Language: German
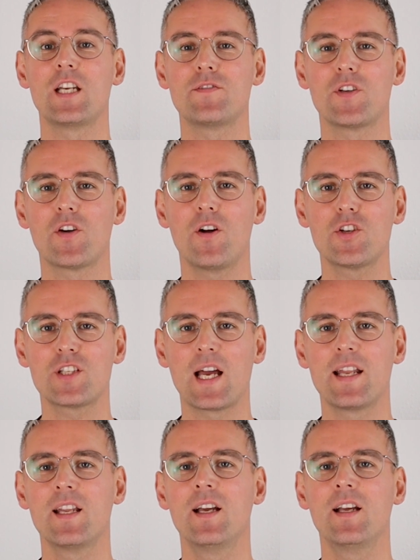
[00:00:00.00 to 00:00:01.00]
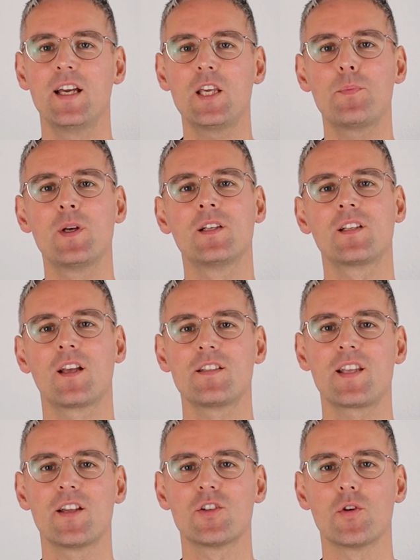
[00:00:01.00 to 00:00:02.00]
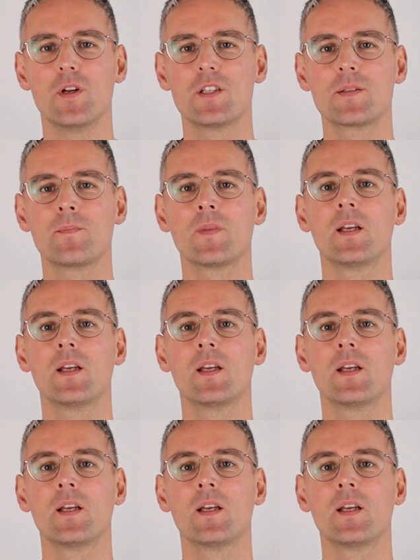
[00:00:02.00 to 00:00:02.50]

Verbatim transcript: Schleswig-Holstein. Ich bin Christian Schulz.